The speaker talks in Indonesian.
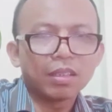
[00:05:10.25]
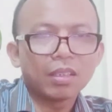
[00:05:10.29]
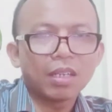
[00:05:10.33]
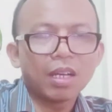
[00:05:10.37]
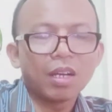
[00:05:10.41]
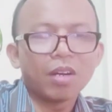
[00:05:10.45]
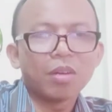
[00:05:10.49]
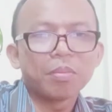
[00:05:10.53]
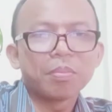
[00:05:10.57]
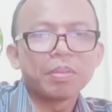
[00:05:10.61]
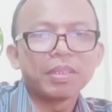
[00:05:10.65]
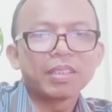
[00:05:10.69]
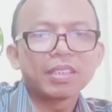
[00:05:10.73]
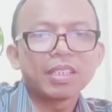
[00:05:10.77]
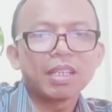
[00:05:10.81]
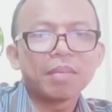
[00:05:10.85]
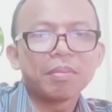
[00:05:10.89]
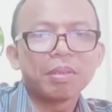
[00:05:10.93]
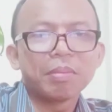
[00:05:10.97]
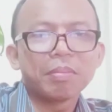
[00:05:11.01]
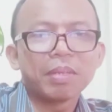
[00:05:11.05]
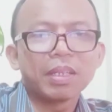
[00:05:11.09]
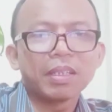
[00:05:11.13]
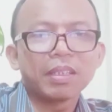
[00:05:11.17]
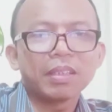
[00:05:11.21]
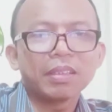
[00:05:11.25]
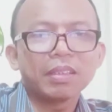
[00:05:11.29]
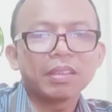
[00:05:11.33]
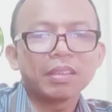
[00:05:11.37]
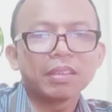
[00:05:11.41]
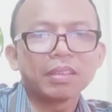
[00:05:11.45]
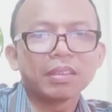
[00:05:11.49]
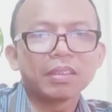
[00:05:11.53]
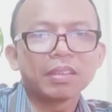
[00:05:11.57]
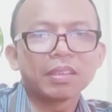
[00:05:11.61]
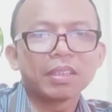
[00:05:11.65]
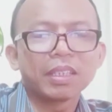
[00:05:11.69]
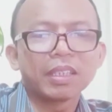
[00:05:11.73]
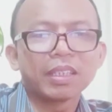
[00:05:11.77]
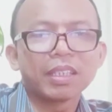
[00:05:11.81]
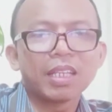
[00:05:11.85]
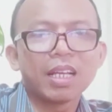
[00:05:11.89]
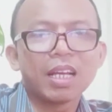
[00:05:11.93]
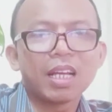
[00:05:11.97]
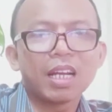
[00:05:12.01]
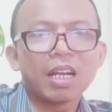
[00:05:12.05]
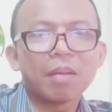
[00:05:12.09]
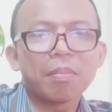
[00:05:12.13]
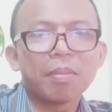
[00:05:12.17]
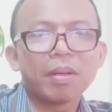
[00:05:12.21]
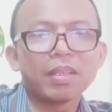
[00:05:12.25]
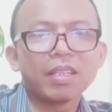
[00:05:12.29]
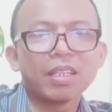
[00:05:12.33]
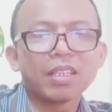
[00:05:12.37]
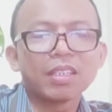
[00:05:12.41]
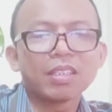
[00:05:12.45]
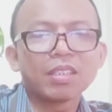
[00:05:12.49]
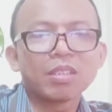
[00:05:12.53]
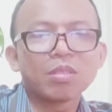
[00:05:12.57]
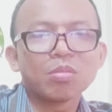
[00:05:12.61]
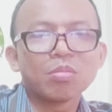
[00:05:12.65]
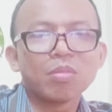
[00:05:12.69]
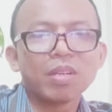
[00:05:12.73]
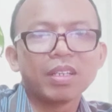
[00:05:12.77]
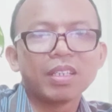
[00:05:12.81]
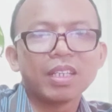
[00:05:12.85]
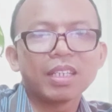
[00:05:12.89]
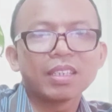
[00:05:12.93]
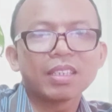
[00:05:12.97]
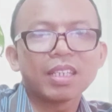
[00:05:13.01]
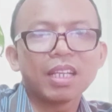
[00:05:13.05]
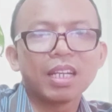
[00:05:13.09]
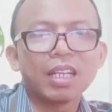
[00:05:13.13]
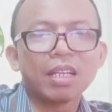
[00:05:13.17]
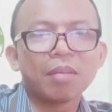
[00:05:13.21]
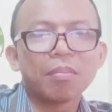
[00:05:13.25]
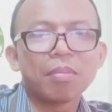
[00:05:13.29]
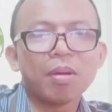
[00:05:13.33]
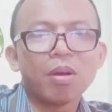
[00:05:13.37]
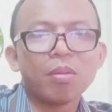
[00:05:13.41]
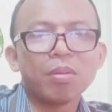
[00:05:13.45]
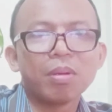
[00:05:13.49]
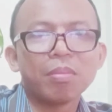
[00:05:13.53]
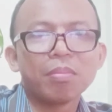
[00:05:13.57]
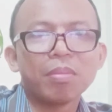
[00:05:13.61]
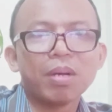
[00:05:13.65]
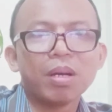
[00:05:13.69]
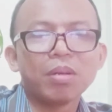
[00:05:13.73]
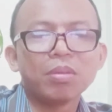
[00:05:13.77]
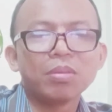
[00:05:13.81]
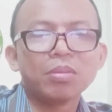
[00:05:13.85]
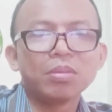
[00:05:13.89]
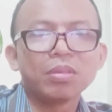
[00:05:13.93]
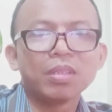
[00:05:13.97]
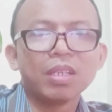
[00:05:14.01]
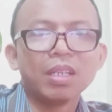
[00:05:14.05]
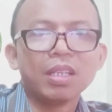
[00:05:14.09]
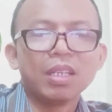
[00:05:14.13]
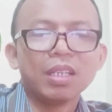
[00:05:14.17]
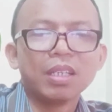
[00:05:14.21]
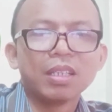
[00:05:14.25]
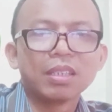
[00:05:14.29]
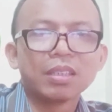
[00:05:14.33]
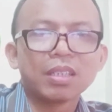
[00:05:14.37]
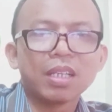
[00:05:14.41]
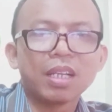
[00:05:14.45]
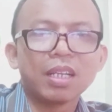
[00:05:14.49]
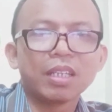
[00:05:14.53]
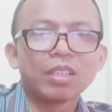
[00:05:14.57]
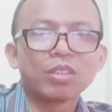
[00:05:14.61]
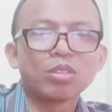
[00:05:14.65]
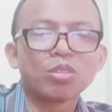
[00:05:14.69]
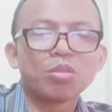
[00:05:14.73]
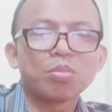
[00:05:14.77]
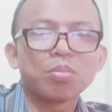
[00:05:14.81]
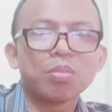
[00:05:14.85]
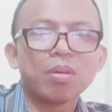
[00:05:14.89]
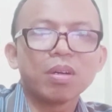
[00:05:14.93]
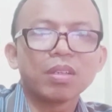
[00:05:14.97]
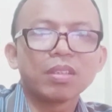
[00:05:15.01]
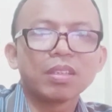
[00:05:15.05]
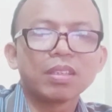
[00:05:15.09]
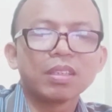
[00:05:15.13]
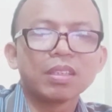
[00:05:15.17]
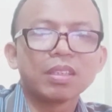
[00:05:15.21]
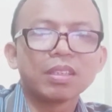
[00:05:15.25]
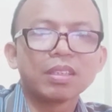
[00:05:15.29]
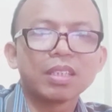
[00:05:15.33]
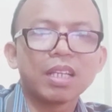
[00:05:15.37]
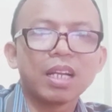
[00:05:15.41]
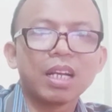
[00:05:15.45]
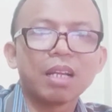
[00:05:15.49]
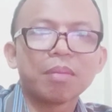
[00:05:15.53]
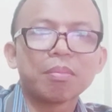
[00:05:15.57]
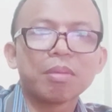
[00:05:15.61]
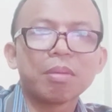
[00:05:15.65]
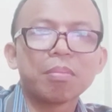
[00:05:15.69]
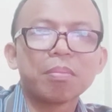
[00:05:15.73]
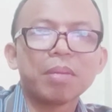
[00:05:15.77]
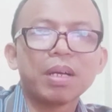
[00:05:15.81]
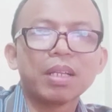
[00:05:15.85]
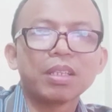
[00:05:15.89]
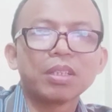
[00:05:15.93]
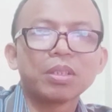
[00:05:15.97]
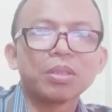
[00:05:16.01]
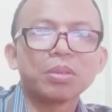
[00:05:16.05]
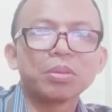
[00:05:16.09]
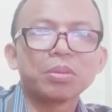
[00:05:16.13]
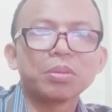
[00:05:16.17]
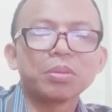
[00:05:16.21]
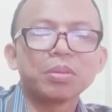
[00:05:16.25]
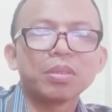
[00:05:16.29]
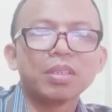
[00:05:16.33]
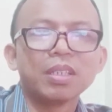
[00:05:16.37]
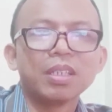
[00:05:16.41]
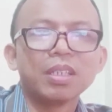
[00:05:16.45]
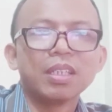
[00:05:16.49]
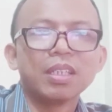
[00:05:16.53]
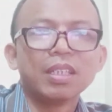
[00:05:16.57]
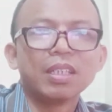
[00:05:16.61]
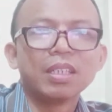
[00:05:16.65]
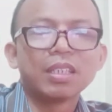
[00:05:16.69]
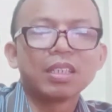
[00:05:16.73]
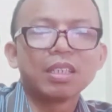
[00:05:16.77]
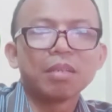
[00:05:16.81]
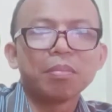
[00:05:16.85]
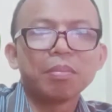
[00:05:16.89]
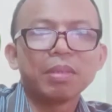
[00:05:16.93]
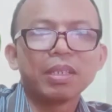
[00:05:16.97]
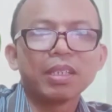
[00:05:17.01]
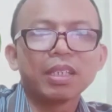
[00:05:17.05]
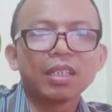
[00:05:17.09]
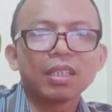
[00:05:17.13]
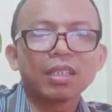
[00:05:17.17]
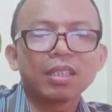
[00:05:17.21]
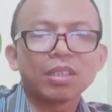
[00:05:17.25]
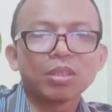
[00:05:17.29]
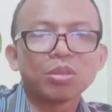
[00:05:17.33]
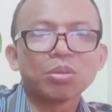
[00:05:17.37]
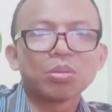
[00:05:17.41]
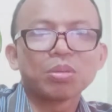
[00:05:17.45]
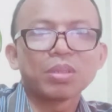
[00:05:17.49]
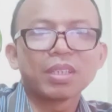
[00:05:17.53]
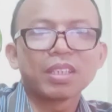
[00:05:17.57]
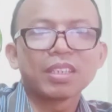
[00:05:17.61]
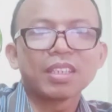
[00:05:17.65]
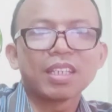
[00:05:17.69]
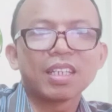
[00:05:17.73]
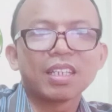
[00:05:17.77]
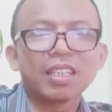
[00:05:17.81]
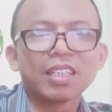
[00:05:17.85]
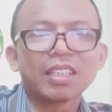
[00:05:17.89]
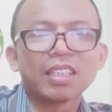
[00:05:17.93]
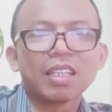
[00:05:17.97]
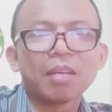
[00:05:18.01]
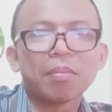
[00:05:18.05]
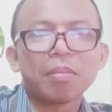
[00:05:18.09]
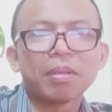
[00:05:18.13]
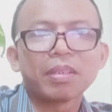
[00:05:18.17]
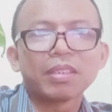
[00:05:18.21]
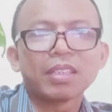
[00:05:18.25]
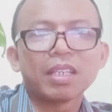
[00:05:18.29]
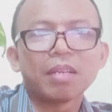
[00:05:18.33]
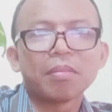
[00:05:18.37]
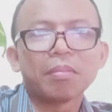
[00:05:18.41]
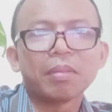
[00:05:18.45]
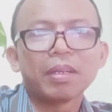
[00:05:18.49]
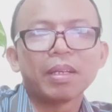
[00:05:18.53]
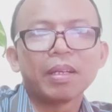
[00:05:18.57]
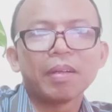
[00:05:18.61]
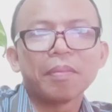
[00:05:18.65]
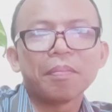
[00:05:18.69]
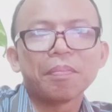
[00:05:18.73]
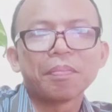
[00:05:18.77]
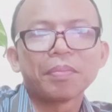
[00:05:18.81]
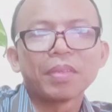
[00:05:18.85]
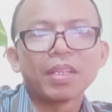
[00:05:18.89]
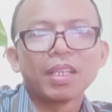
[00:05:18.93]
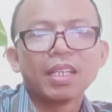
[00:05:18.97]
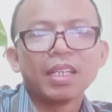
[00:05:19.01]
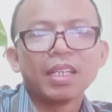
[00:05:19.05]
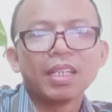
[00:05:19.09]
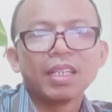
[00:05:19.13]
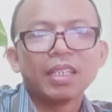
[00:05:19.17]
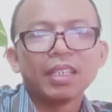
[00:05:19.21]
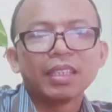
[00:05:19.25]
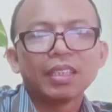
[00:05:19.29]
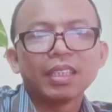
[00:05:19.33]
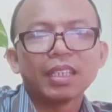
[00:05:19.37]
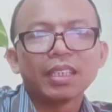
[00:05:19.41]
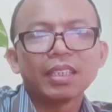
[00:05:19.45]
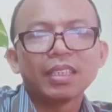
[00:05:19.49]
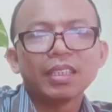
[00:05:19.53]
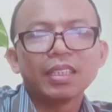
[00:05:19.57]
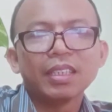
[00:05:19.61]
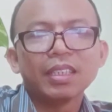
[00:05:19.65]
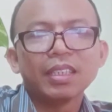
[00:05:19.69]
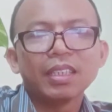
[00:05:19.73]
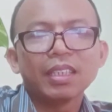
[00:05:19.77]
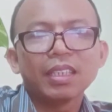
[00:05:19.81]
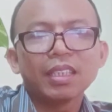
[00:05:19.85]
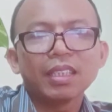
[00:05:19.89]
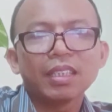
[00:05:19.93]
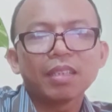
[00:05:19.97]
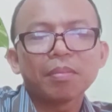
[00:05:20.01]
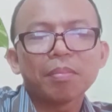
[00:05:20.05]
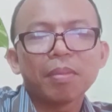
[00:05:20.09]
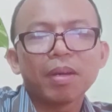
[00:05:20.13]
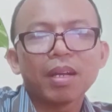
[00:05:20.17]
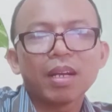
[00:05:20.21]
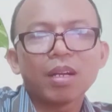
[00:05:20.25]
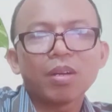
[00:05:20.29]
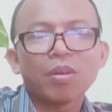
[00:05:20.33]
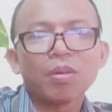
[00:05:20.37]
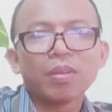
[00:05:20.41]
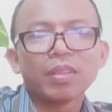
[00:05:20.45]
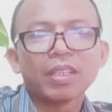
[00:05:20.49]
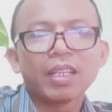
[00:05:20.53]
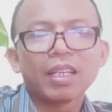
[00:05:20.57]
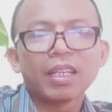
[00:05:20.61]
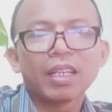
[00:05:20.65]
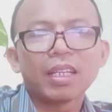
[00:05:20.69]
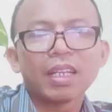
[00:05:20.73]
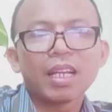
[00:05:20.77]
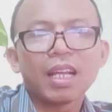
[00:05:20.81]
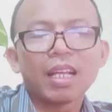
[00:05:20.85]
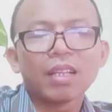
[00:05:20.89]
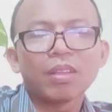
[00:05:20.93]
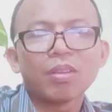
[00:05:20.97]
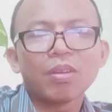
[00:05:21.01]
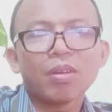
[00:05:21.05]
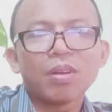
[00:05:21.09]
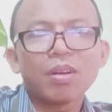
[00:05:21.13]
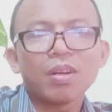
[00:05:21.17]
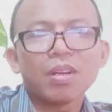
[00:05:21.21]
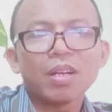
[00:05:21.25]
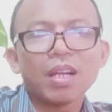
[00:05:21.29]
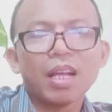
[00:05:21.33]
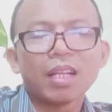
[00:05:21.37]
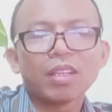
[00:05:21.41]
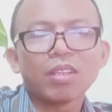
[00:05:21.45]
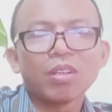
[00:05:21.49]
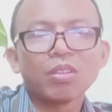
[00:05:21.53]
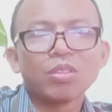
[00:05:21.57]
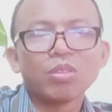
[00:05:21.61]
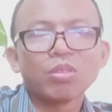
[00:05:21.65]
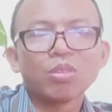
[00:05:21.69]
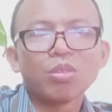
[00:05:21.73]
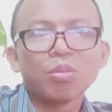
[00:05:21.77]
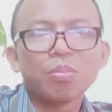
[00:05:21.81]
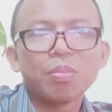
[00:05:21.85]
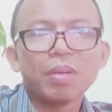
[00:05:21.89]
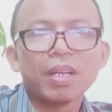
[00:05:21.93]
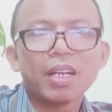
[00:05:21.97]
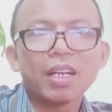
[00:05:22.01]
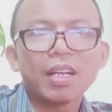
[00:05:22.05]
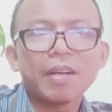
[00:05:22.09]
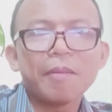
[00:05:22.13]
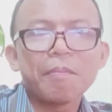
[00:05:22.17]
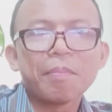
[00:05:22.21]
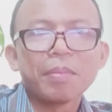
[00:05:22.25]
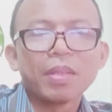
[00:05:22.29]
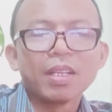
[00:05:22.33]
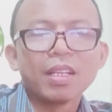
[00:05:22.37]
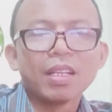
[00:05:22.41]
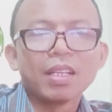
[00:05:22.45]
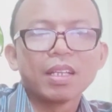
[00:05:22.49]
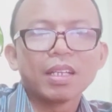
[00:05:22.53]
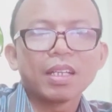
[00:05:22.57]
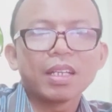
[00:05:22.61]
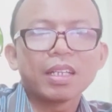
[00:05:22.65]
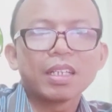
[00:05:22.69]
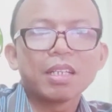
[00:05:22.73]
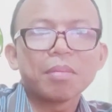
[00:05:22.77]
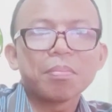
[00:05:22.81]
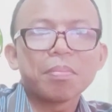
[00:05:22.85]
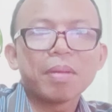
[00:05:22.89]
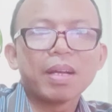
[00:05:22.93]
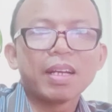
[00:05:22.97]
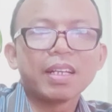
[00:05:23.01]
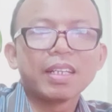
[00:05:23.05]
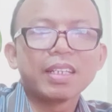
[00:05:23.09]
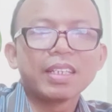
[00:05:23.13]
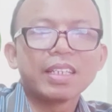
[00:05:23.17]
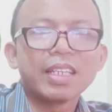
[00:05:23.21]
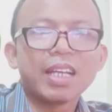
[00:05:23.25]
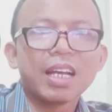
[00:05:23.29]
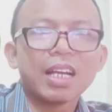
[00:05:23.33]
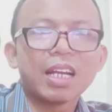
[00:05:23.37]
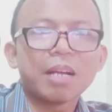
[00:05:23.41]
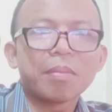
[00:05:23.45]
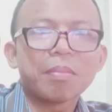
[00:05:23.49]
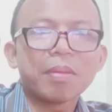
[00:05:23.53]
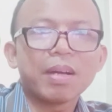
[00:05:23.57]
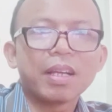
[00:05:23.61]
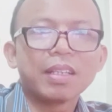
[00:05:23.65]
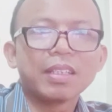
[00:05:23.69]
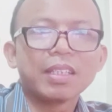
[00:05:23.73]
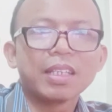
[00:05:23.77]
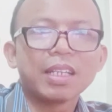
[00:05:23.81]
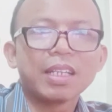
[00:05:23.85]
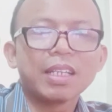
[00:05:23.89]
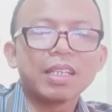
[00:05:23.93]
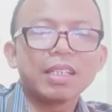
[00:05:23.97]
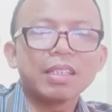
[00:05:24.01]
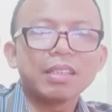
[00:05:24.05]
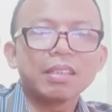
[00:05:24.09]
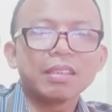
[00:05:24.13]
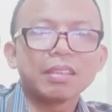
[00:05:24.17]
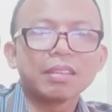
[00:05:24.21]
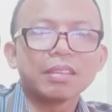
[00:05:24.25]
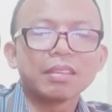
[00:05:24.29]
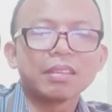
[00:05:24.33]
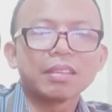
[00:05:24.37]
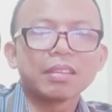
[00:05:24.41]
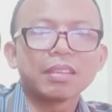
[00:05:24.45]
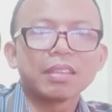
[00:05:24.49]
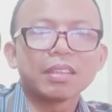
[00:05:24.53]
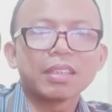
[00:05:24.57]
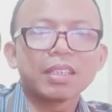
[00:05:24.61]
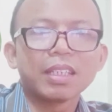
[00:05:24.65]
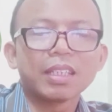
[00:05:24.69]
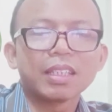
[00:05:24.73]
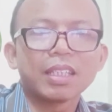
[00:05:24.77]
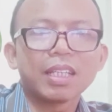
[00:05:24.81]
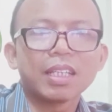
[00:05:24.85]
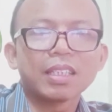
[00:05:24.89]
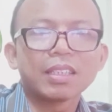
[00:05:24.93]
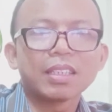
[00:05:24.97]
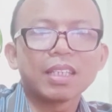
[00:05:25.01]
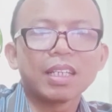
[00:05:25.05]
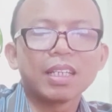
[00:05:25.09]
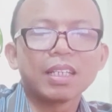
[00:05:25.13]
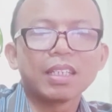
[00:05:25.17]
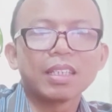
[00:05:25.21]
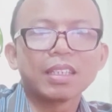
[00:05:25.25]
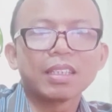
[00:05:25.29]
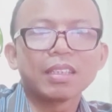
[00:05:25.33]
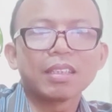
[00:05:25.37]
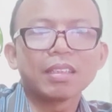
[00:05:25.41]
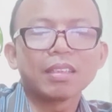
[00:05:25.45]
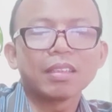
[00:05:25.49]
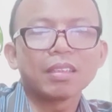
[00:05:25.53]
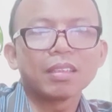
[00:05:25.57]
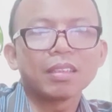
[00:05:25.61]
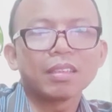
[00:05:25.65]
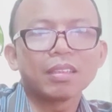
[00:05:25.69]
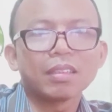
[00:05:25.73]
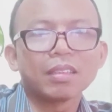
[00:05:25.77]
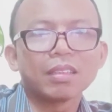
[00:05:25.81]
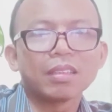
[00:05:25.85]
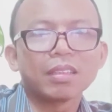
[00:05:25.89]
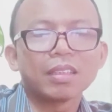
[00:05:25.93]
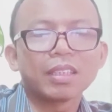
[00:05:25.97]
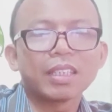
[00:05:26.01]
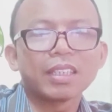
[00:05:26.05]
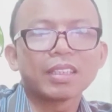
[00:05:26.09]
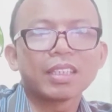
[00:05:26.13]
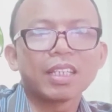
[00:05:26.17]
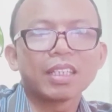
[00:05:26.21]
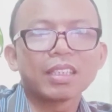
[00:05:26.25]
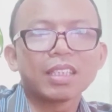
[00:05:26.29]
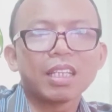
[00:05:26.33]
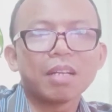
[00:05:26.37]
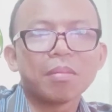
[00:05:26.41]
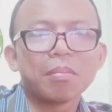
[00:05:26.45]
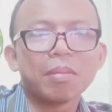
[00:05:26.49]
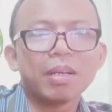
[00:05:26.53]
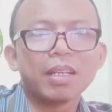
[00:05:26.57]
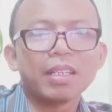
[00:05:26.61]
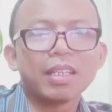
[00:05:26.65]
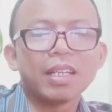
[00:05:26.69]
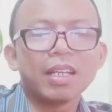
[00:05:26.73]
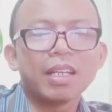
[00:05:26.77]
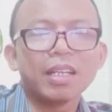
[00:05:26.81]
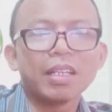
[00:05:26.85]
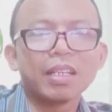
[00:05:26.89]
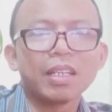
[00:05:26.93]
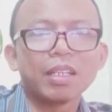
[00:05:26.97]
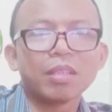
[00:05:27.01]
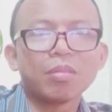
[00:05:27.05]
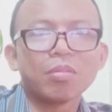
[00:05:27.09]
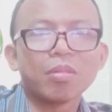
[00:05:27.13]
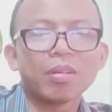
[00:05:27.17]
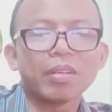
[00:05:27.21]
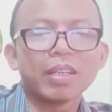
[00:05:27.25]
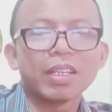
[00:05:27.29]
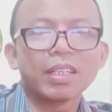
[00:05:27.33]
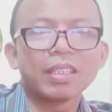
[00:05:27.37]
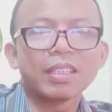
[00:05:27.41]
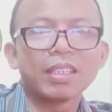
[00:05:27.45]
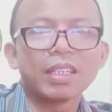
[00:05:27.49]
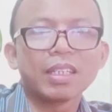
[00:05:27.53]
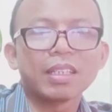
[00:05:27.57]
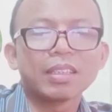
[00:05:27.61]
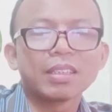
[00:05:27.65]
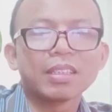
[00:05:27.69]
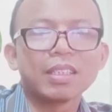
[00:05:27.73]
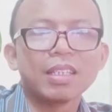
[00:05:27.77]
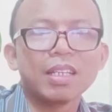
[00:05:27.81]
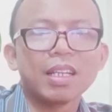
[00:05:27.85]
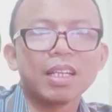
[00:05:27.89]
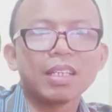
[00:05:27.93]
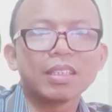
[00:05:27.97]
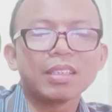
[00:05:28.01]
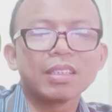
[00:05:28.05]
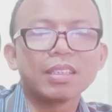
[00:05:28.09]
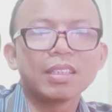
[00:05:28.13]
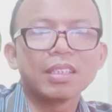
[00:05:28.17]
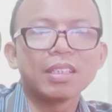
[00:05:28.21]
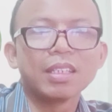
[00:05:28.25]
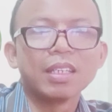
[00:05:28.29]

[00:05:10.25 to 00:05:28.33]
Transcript: kalau bisa memang e, kita harapannya semuanya saling bawa bau saling support saling membantu demi kesuksesan kita bersama jadi para konten kreator atau youtuber ke depan diharapkannya eh, kita saling eh, kerjasama ya networking yang jelas